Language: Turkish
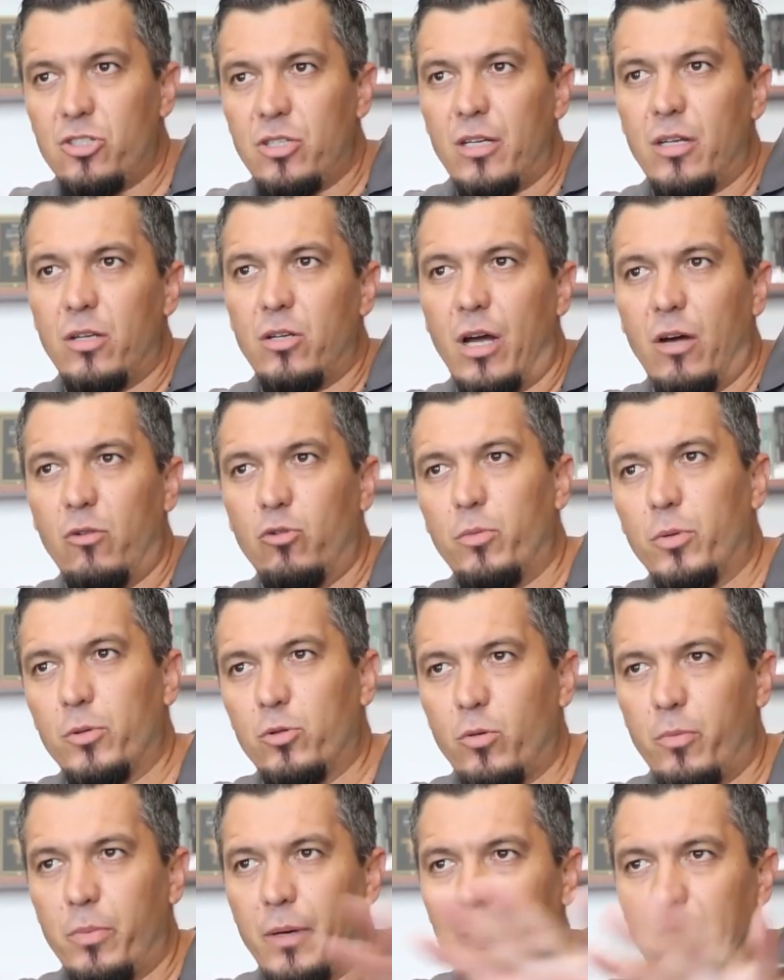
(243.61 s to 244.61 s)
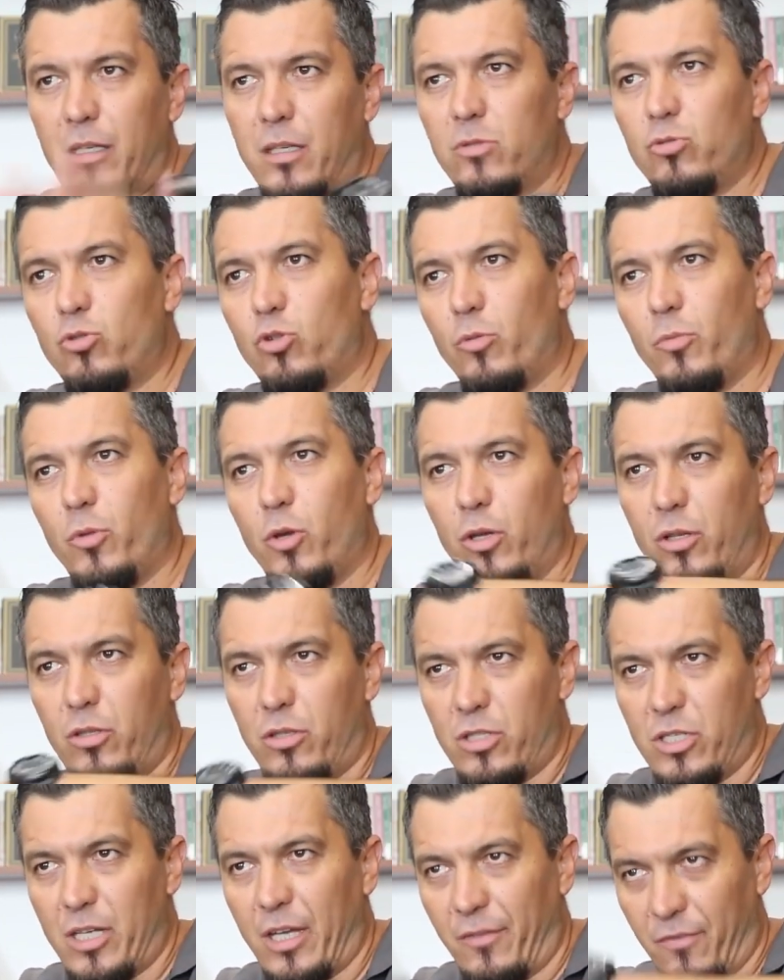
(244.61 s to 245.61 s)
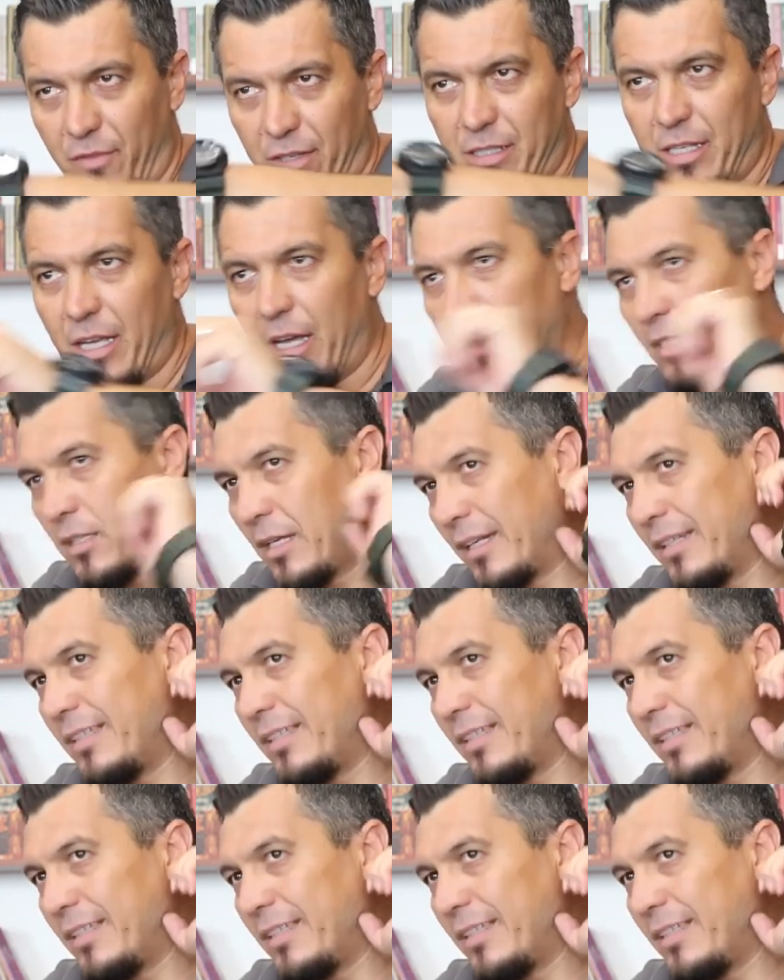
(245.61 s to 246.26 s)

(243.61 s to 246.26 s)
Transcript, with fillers: İşte Avrupa topraklarını Roma yönetecek vesaire.